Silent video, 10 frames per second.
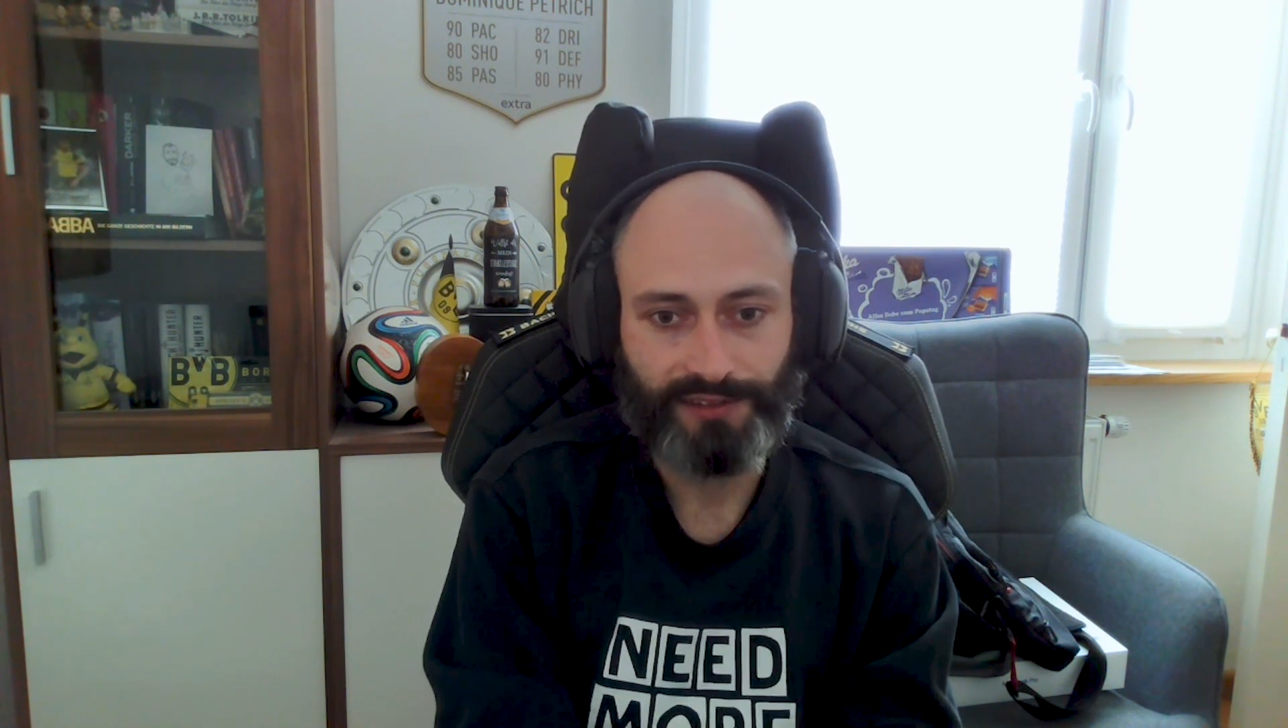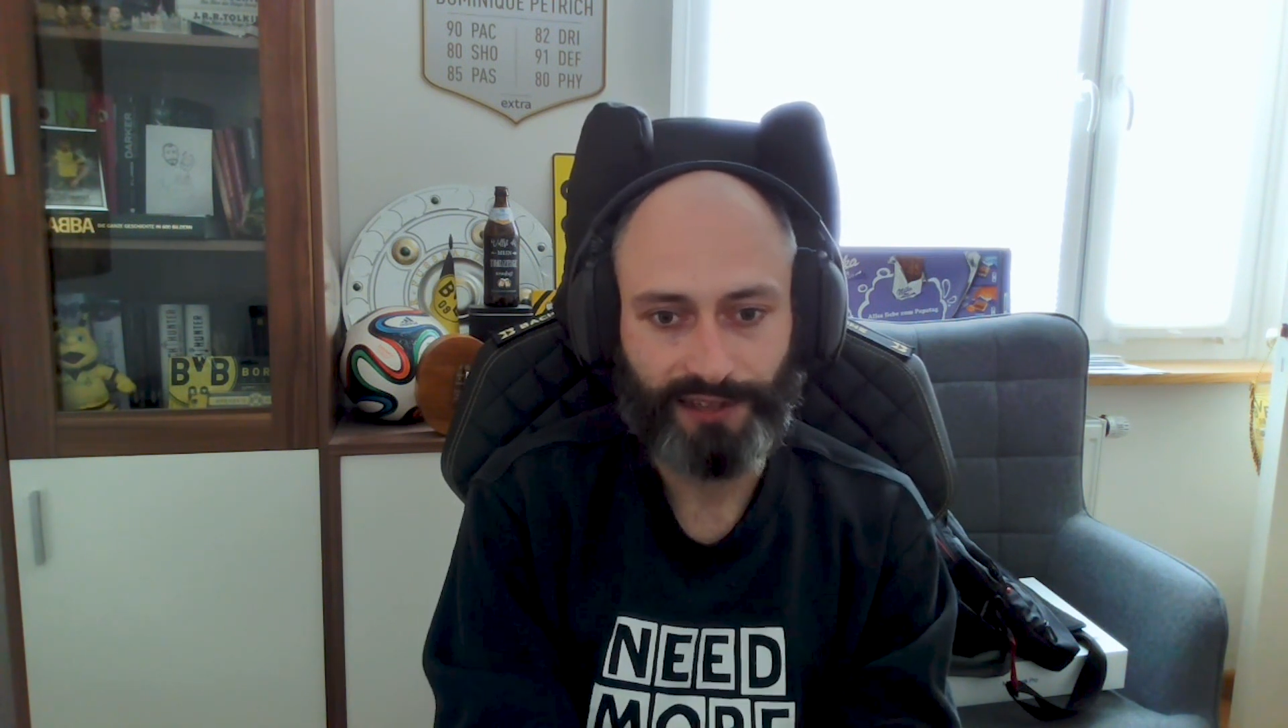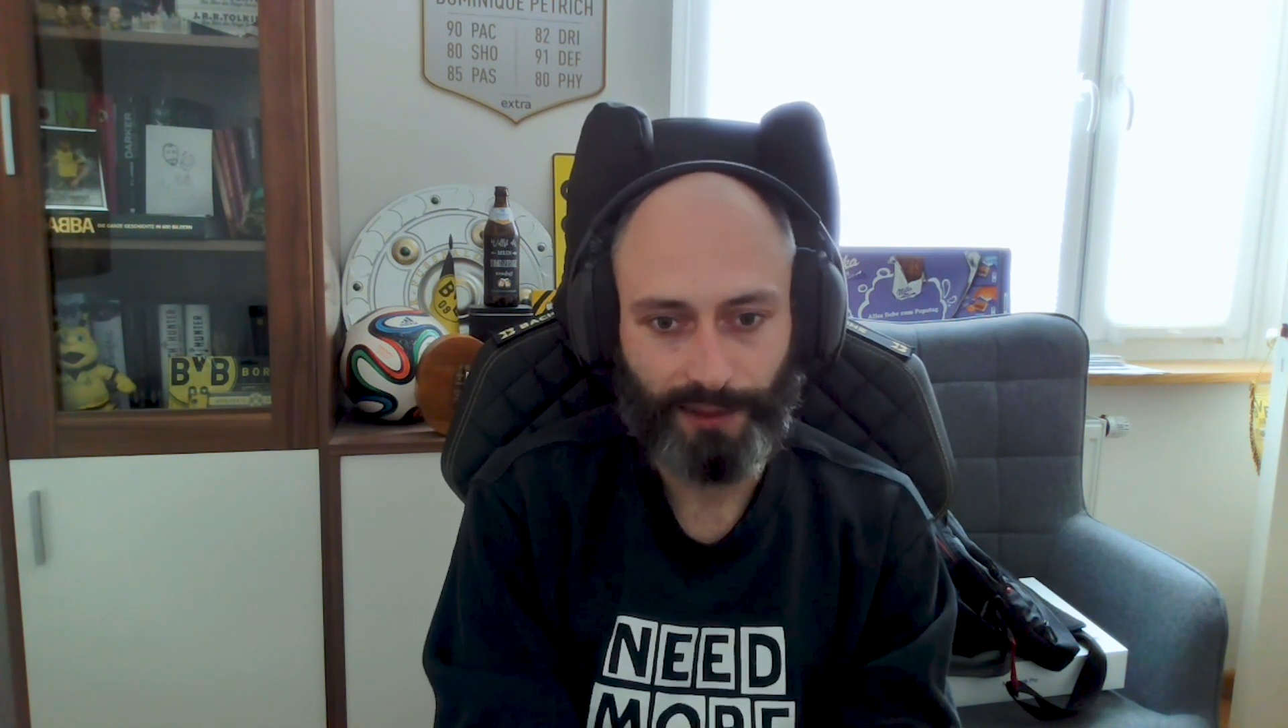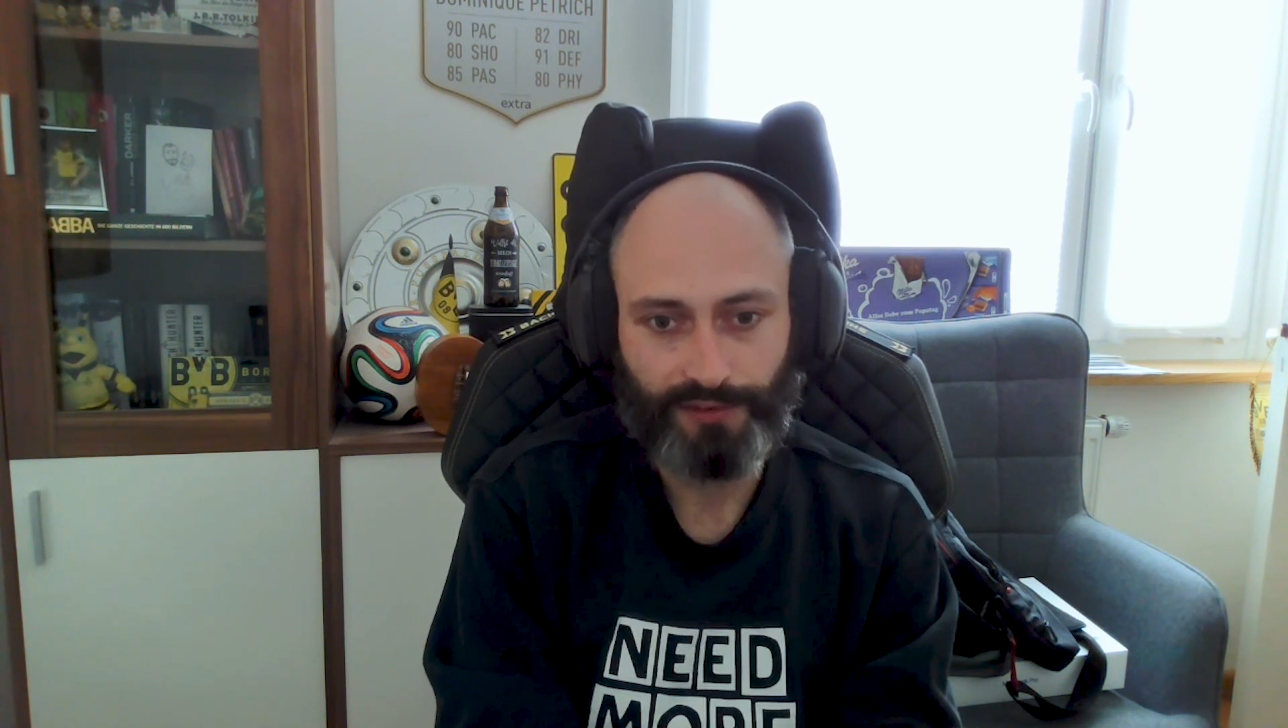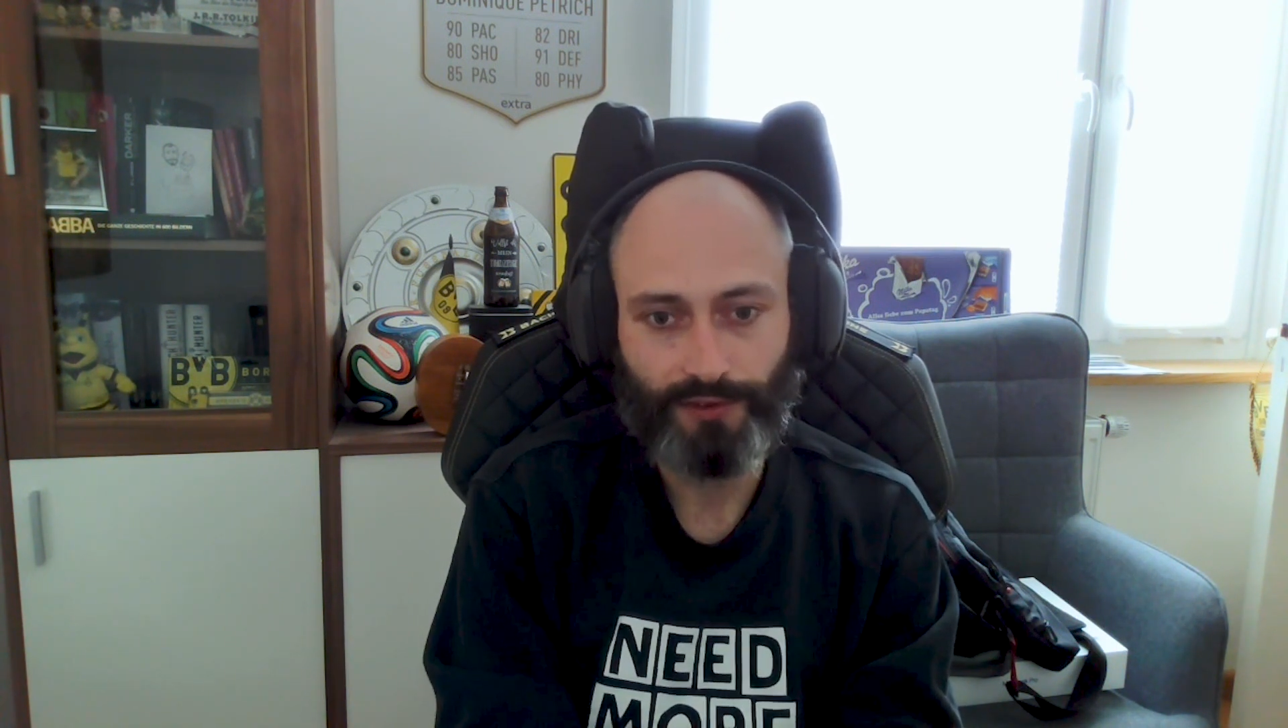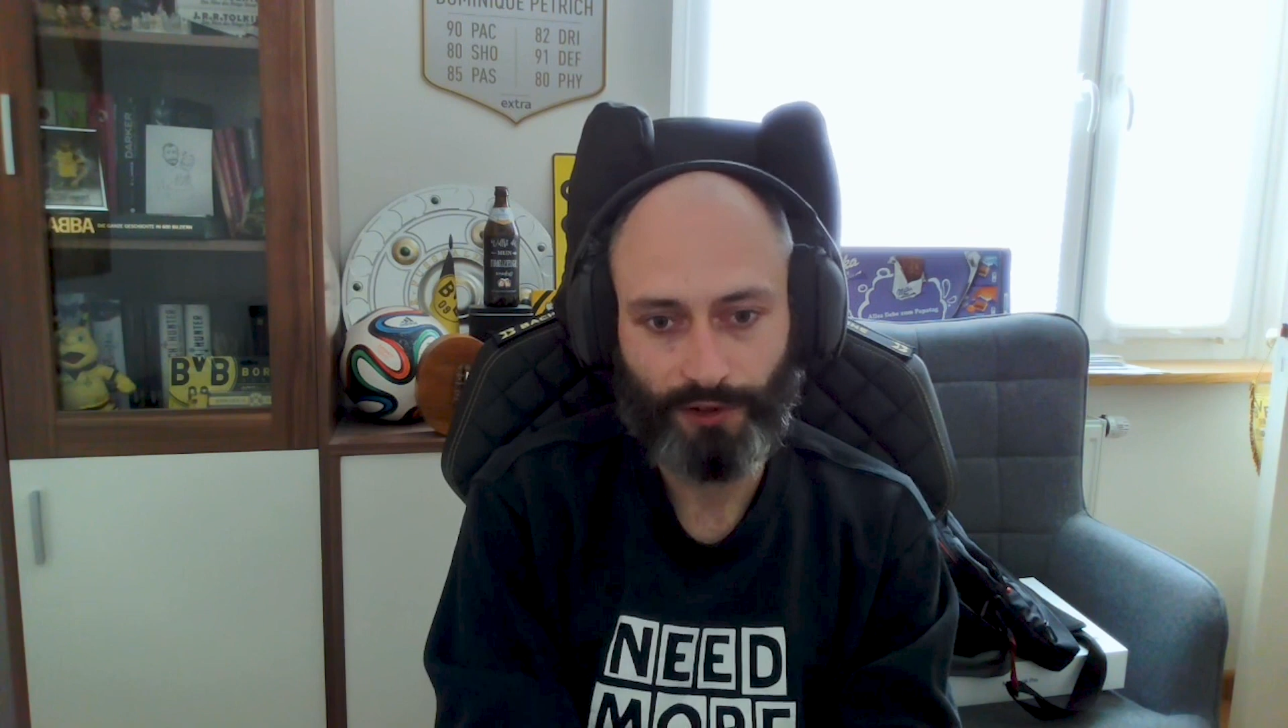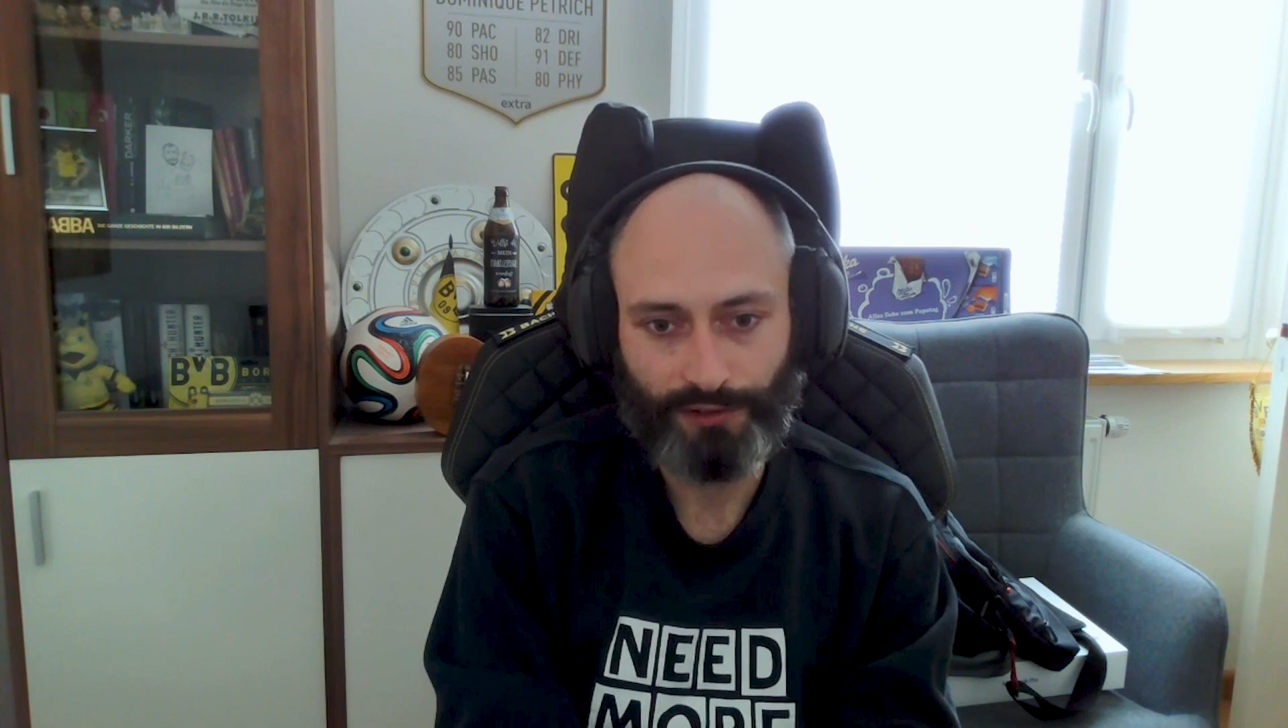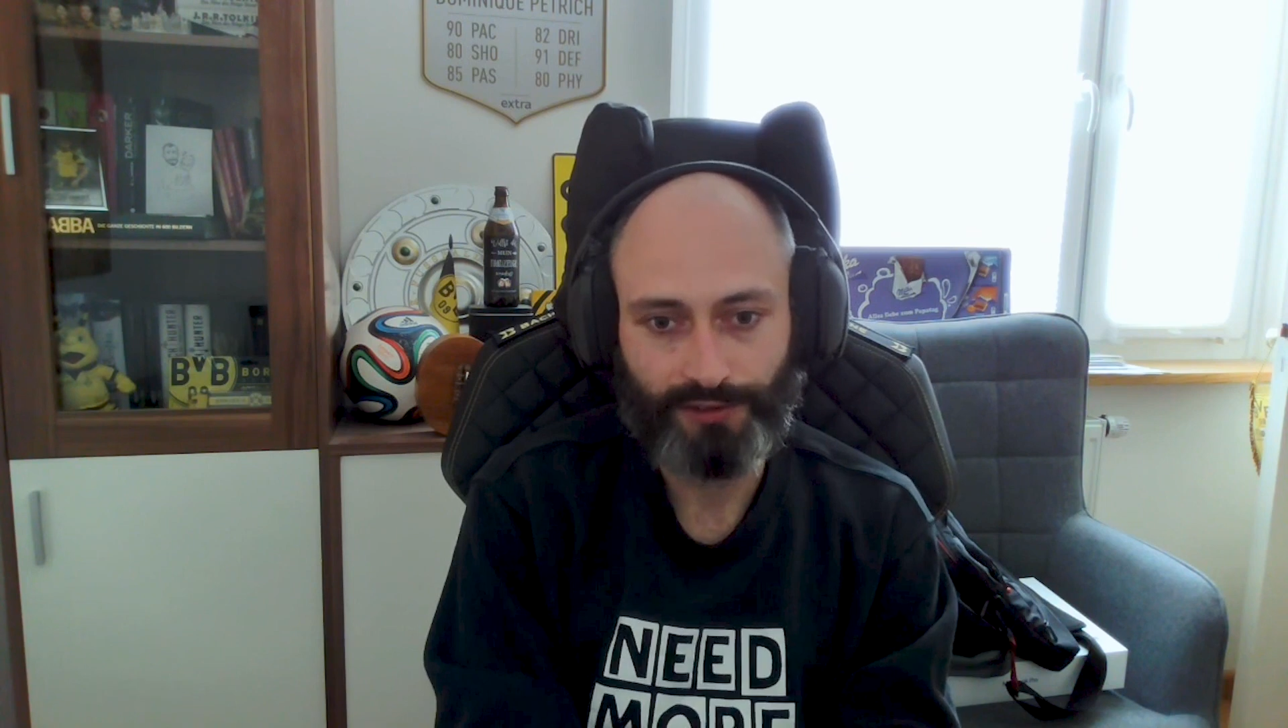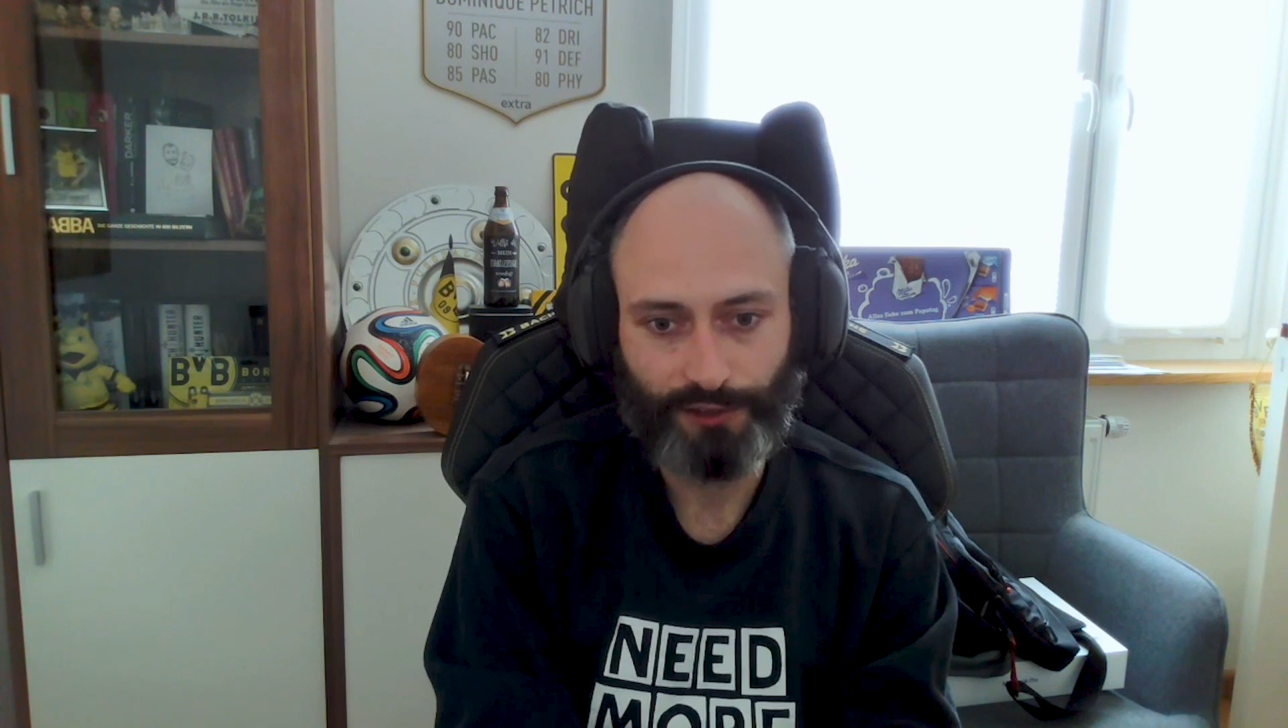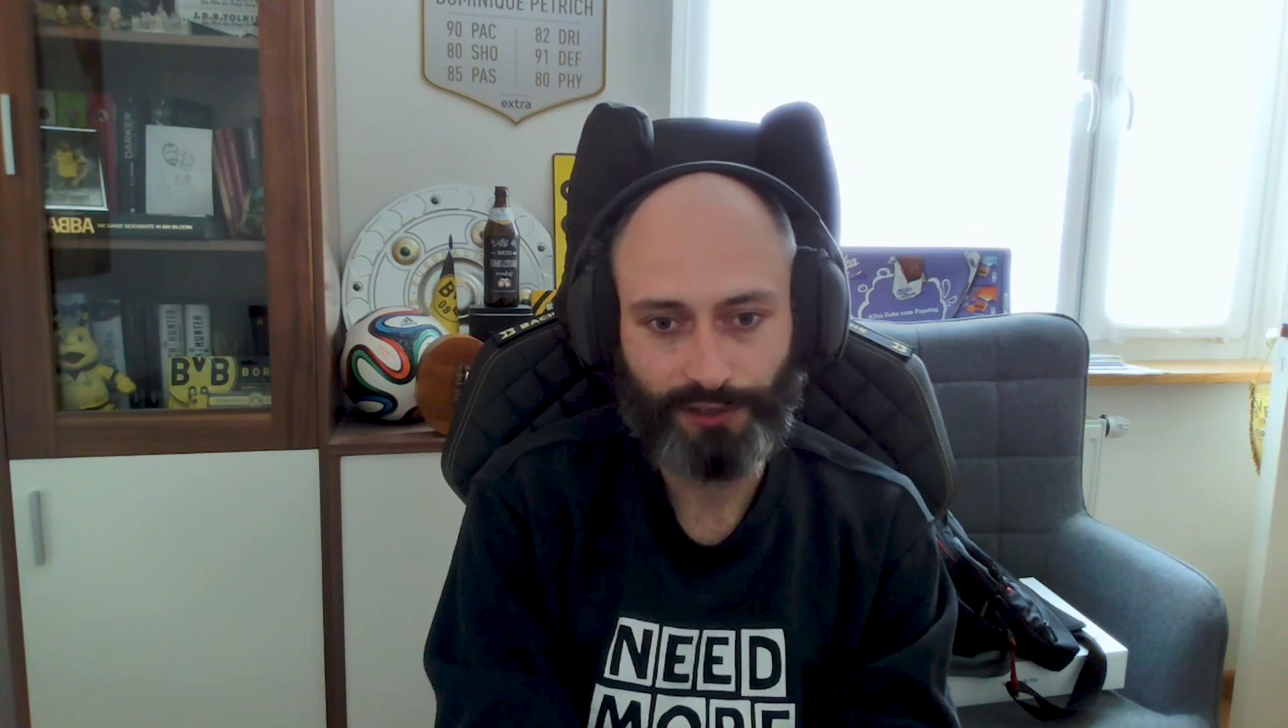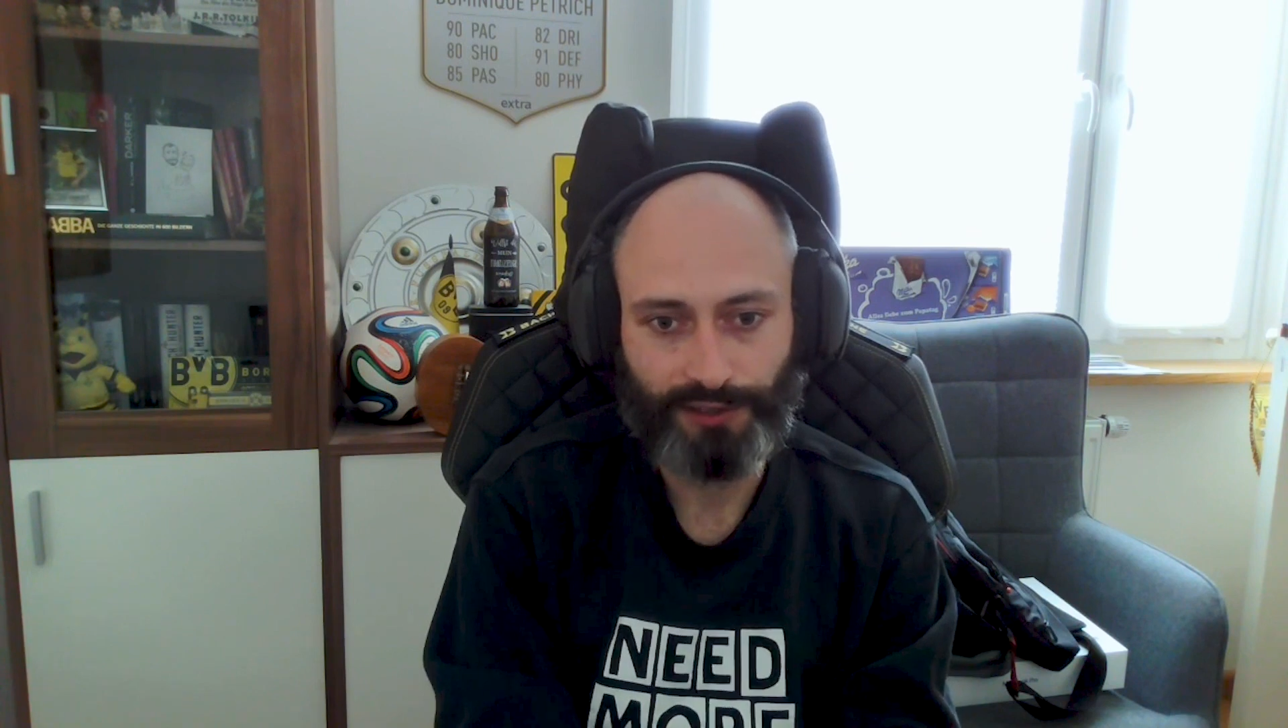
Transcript: selbst noch solche